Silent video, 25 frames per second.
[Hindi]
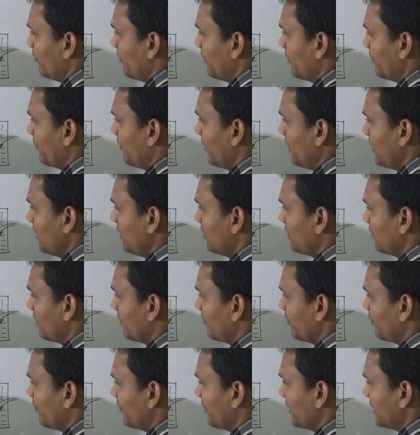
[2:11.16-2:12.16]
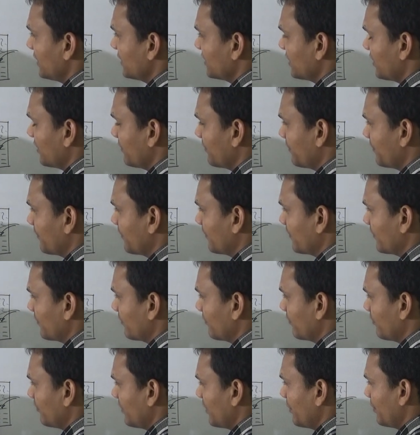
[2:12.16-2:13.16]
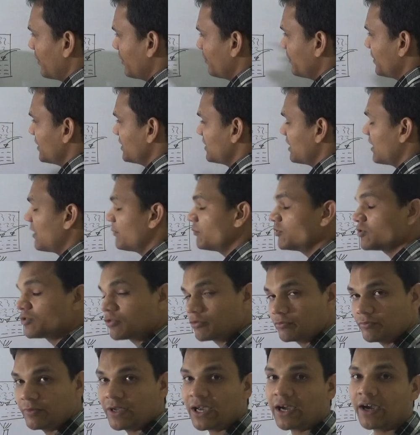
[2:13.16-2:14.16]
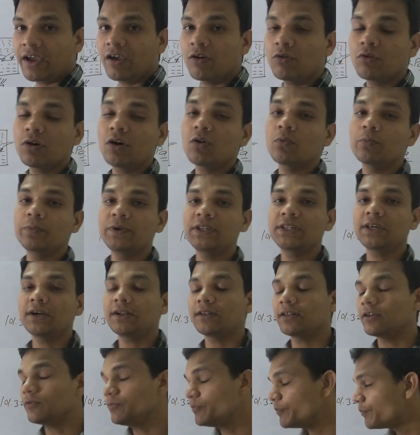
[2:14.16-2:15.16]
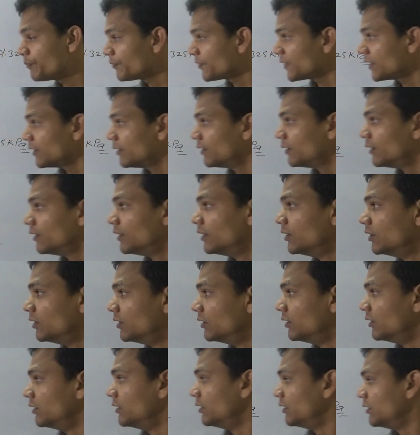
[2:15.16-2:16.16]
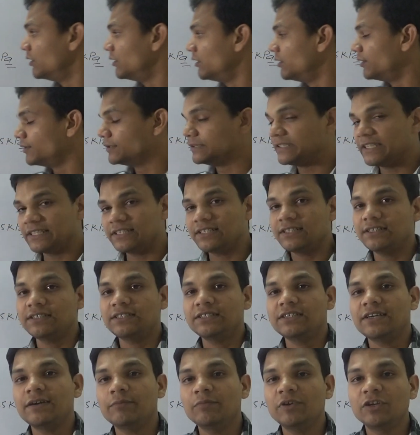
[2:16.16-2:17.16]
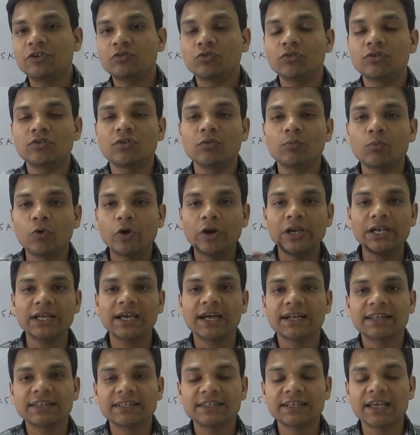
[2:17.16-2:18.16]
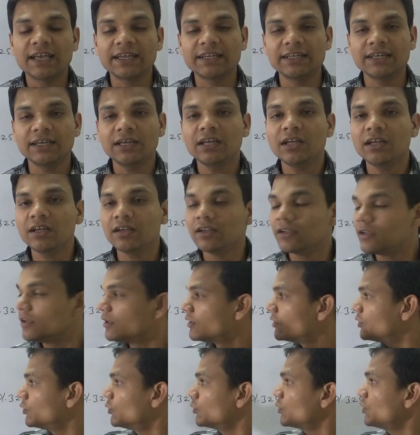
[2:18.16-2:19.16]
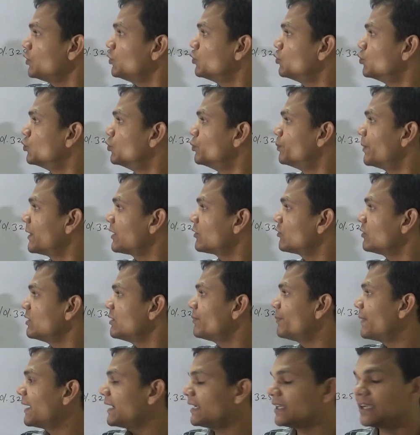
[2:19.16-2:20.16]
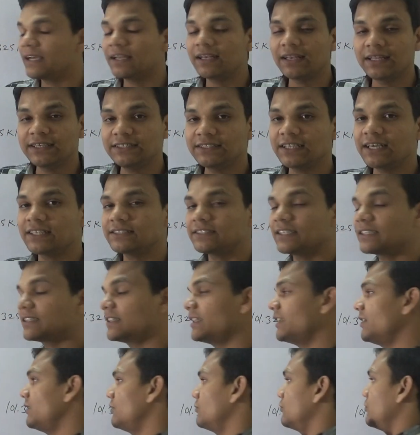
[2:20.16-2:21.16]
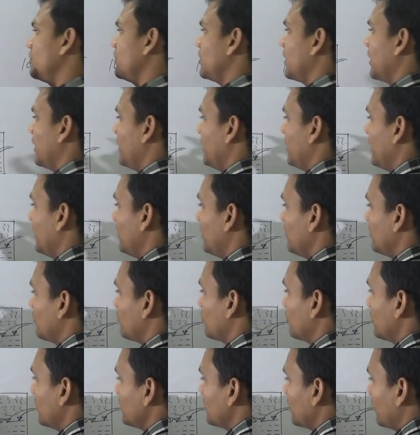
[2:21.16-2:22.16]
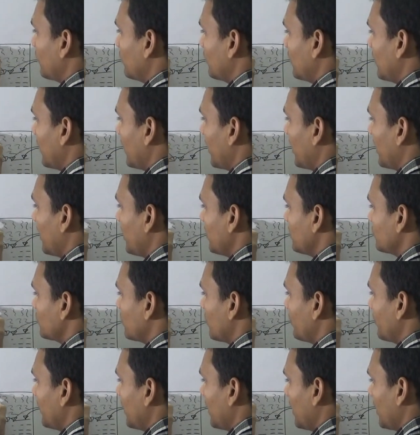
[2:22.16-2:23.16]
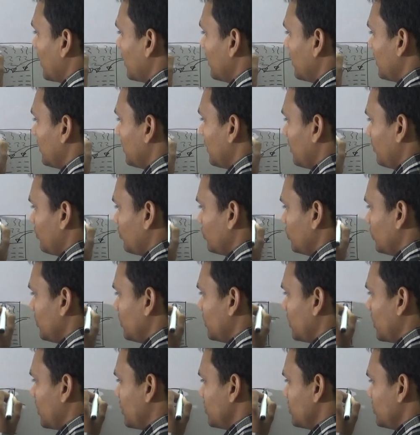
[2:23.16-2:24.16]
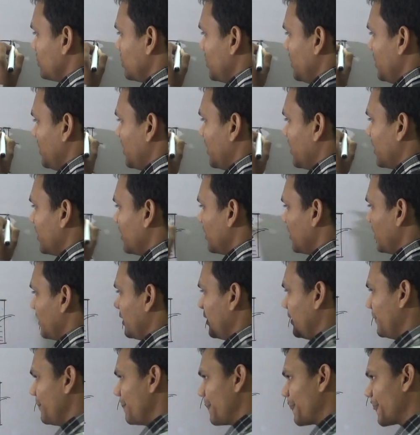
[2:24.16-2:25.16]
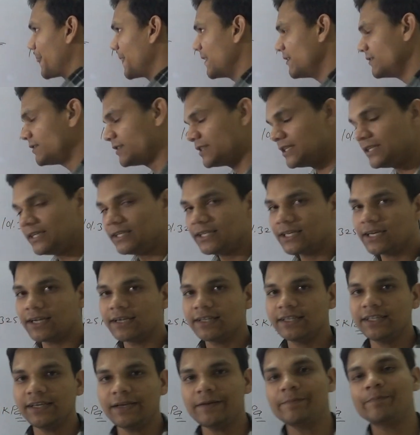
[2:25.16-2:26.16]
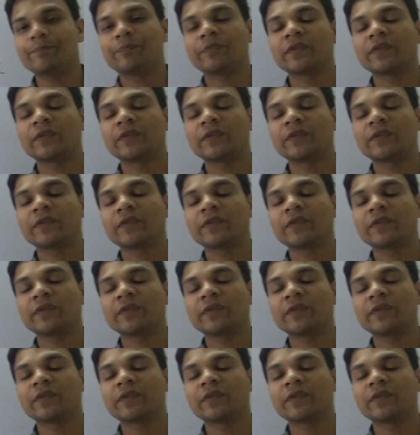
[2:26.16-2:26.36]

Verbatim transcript: वेपर प्रेशर वेपर प्रेशर आपको समझ में आ रहा होगा उम्मीद करता हूं जैसे जैसे हम लिक्विड को बॉईल करते जाएंगे क्योंकि ऊपर तो ये पार्टिकल नहीं जा सकते हैं क्योंकि कंटेनर थोड़ा सा खुला रहेगा इसको पेक कर देते हैं पूरी तरह सील्ड कर देते हैं सील्ड कर दिया